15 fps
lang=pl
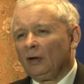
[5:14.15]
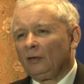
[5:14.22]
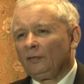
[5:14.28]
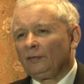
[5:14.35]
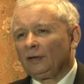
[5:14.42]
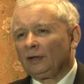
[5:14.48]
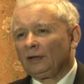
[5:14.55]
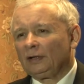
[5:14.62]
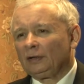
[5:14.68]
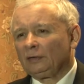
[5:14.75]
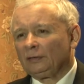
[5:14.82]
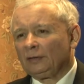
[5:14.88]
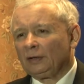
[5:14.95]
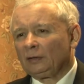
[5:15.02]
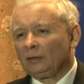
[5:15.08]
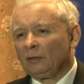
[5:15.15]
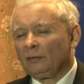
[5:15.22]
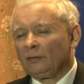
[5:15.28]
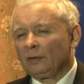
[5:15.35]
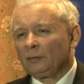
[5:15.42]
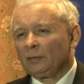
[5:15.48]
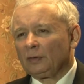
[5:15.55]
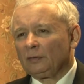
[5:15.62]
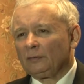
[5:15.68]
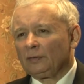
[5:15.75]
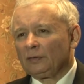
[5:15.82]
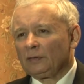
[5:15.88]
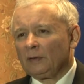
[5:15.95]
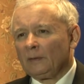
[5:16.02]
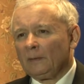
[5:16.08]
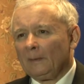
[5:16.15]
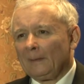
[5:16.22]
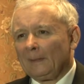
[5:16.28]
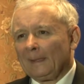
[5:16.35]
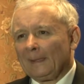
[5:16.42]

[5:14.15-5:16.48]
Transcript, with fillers: oferta dodatkowa, mianowicie